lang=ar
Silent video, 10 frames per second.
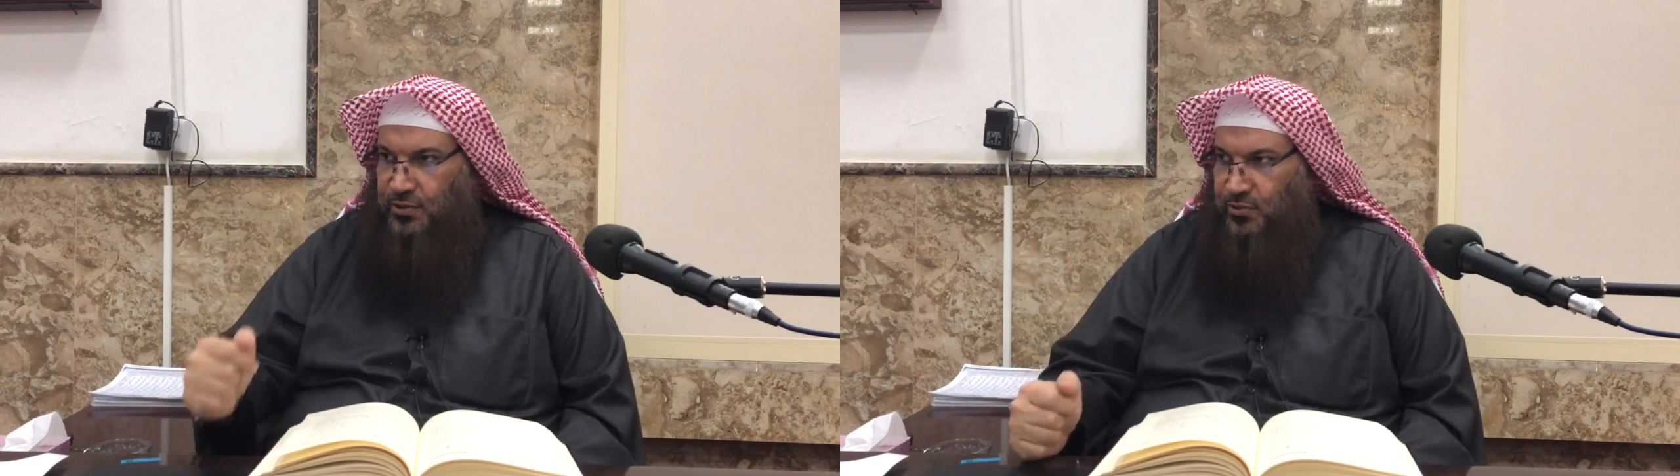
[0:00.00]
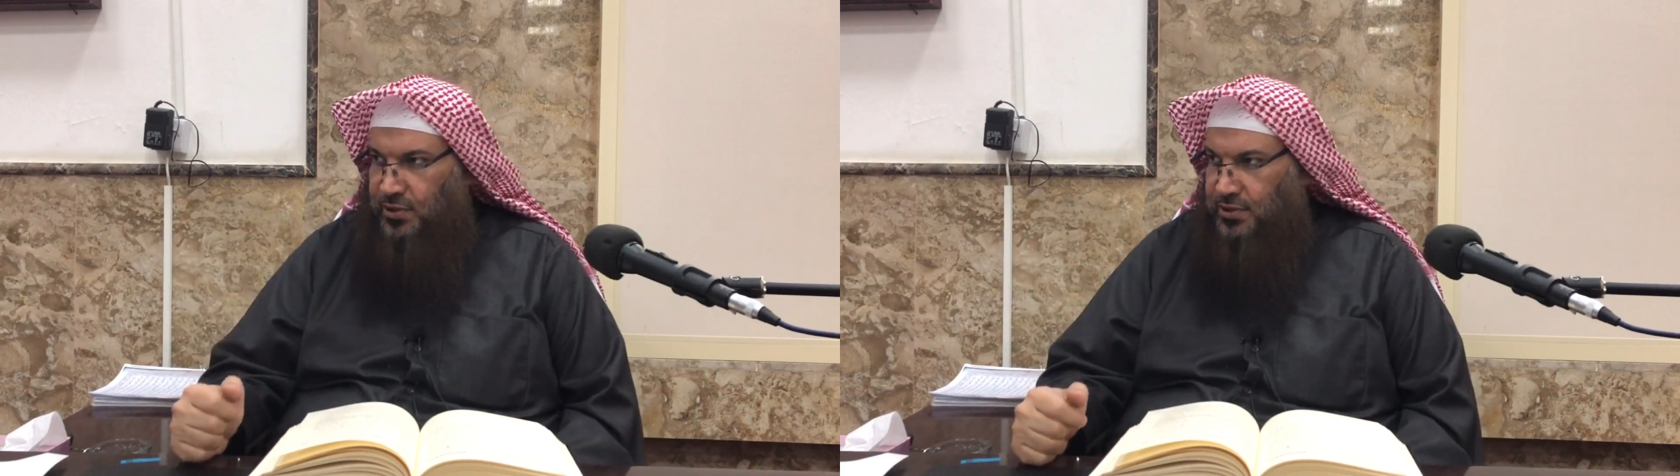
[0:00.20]

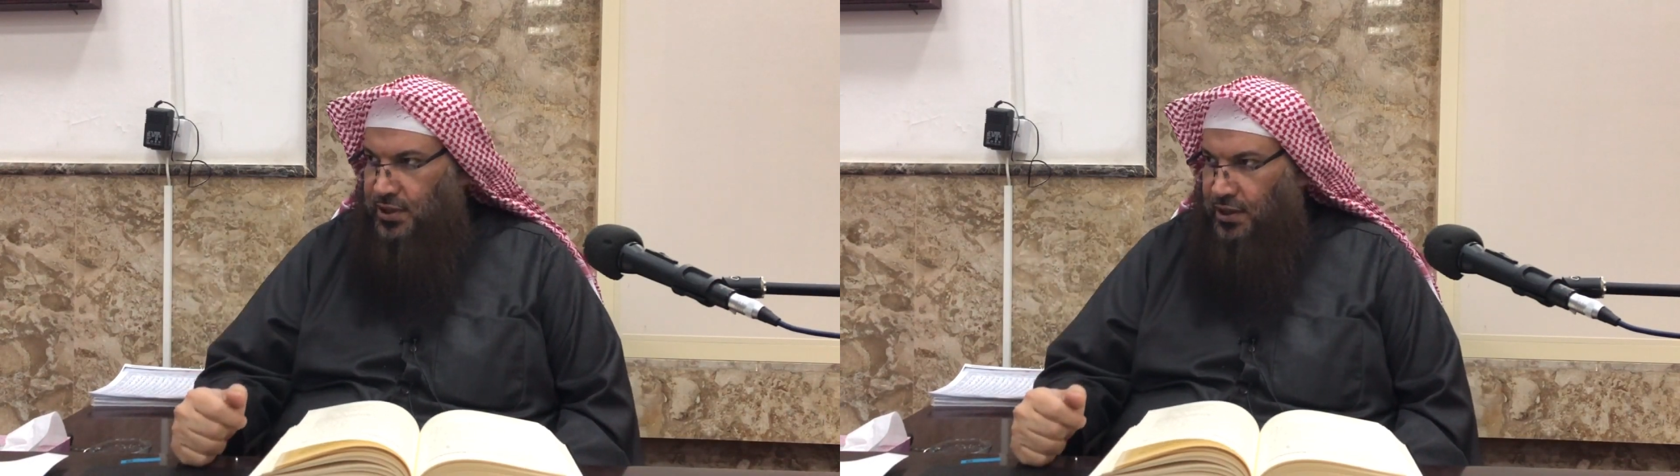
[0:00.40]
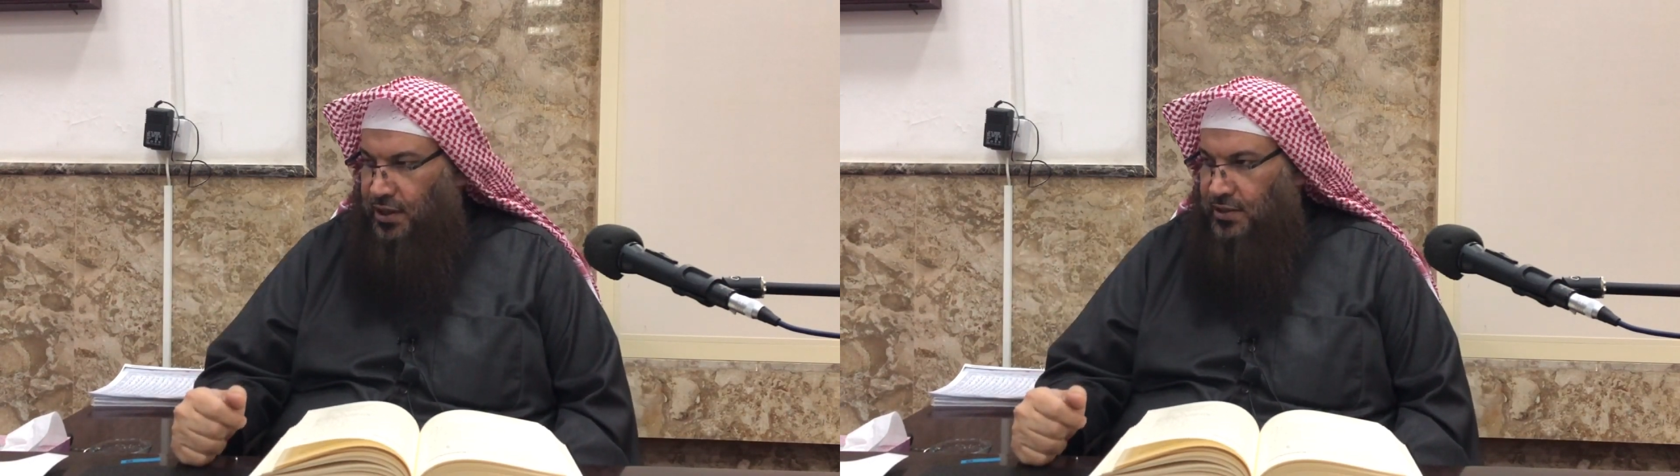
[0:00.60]
رسوله
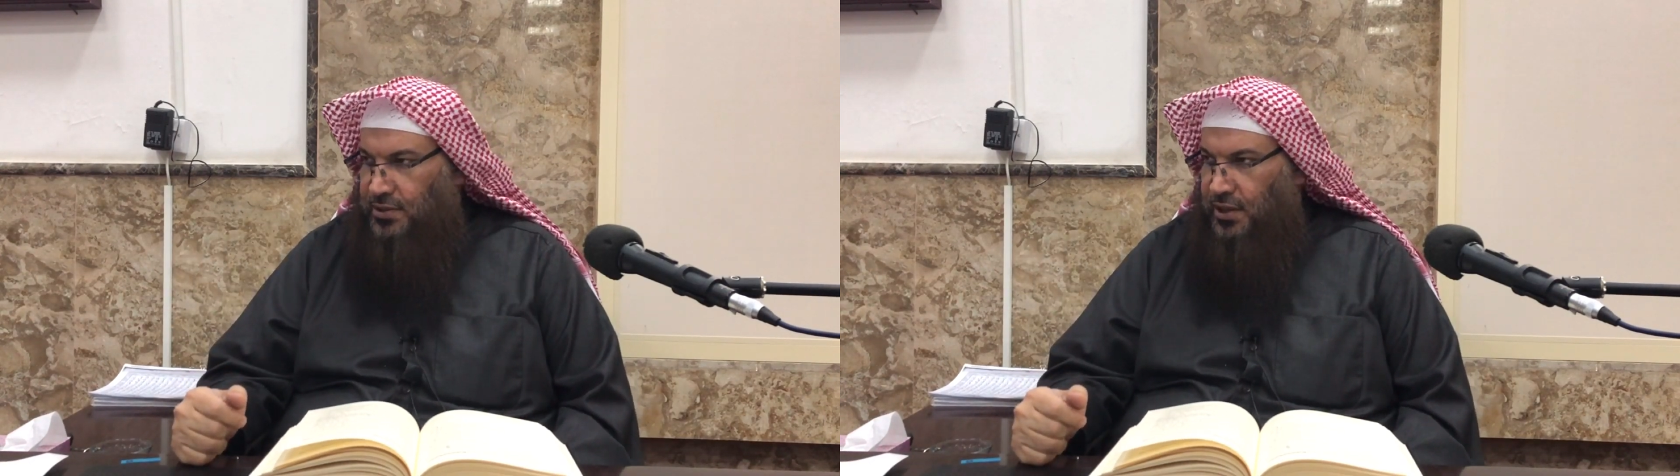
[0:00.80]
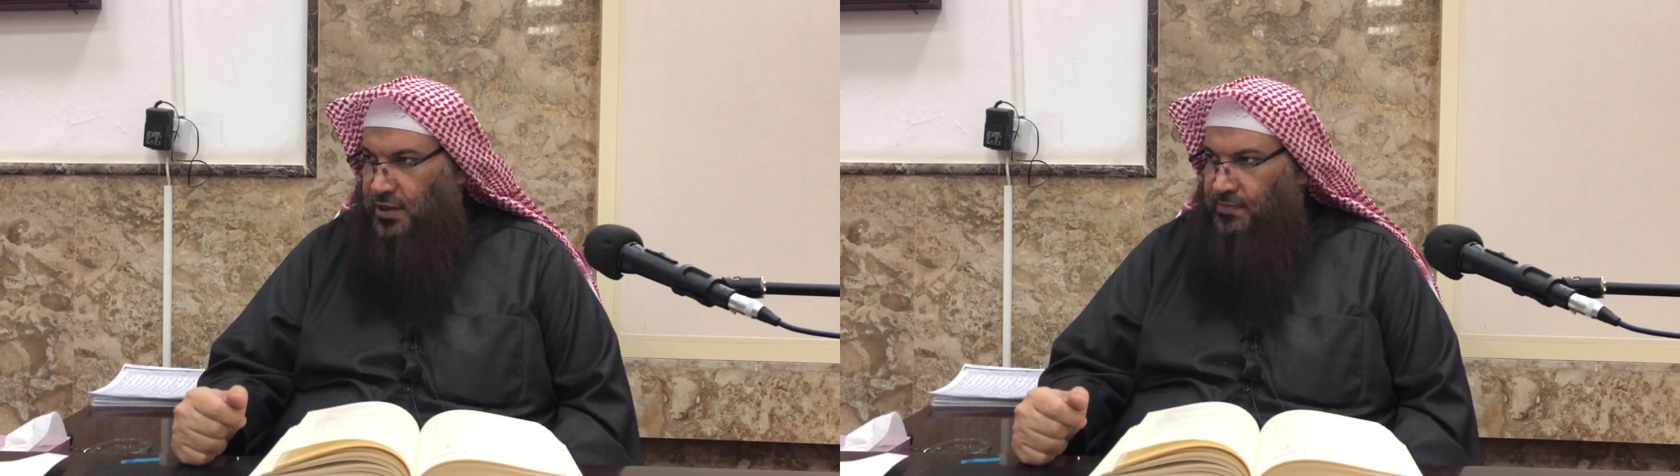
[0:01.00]
صلى الله عليه
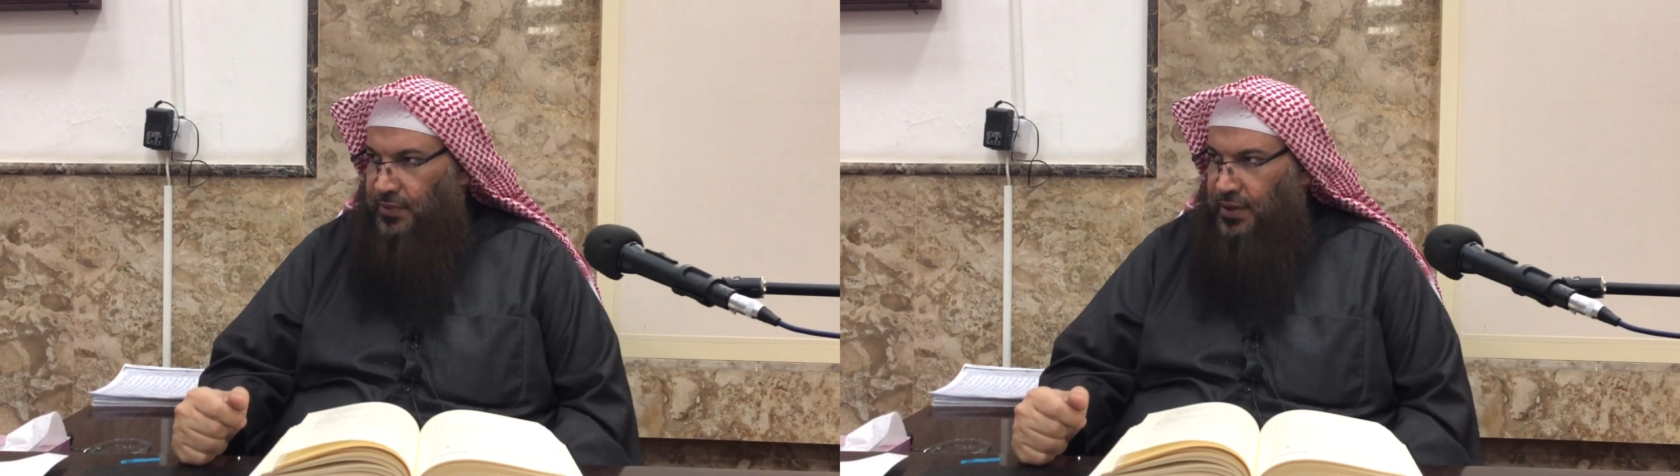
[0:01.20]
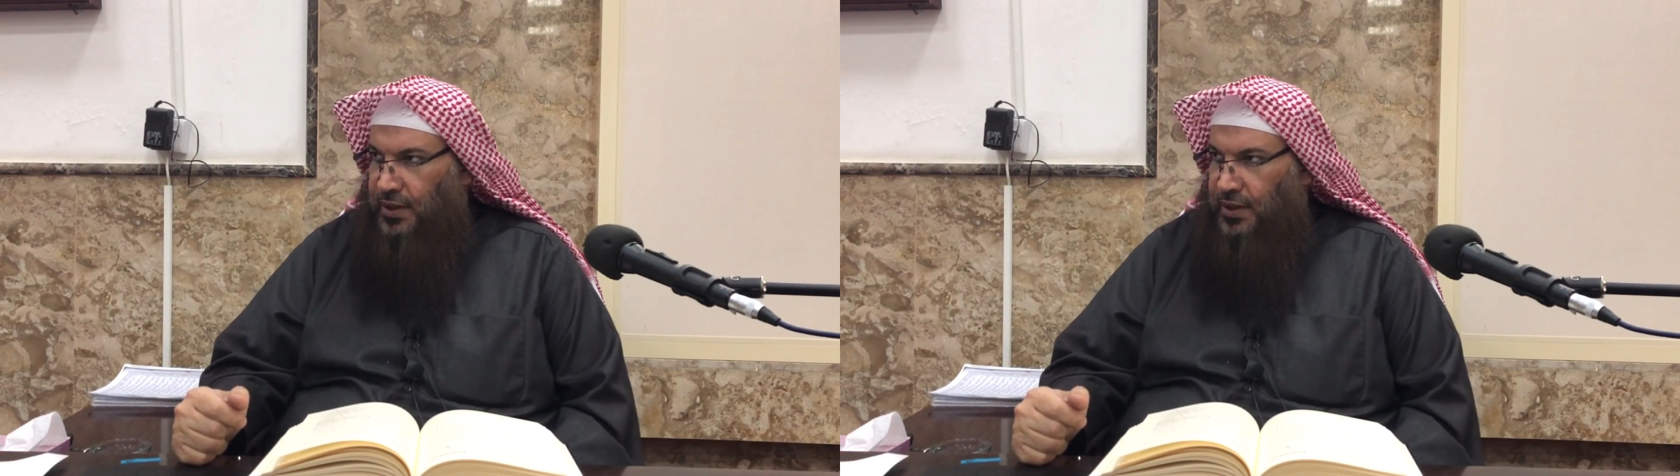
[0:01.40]
وسلم